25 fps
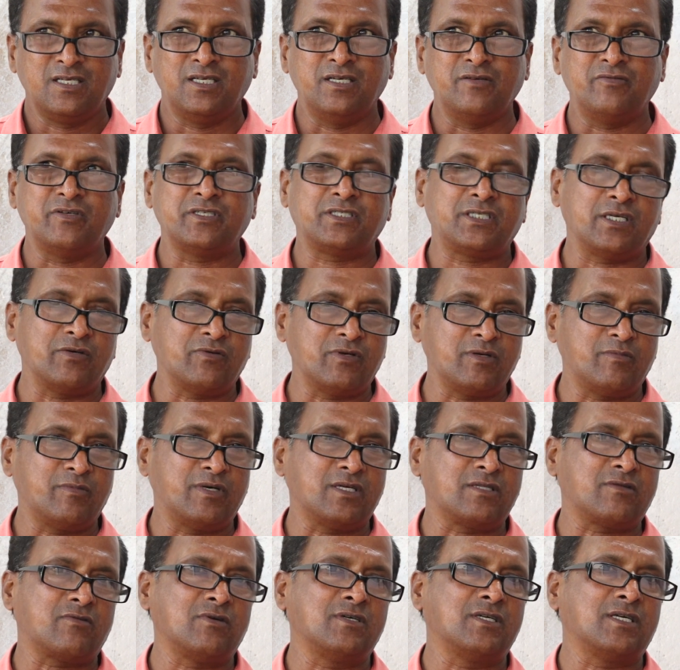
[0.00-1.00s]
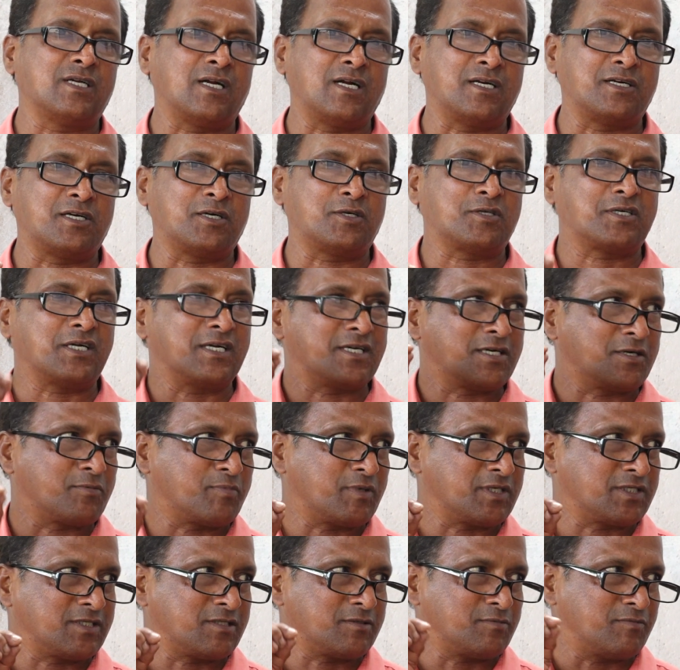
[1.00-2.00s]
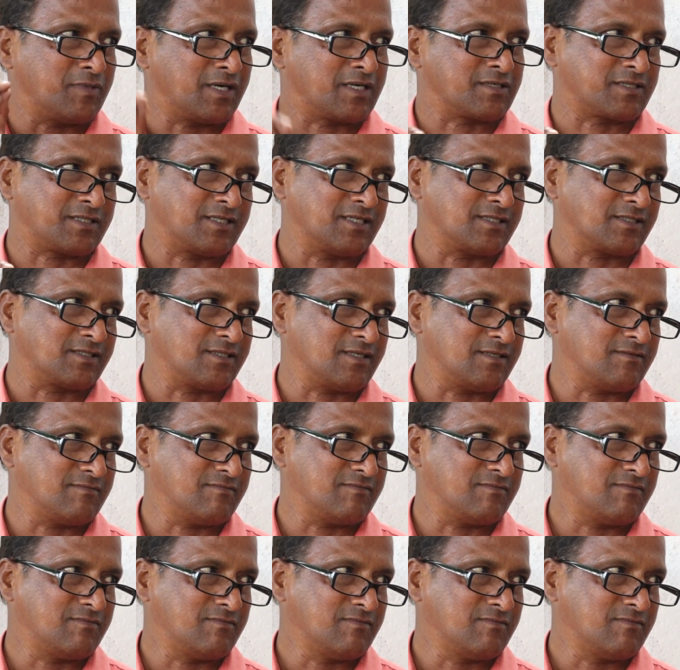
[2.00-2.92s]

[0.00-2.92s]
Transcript: ఈ విషయంలో మాత్రం నేను హండ్రెడ్కి హండ్రెడ్ పర్సెంట్ మార్క్స్ చేస్తాను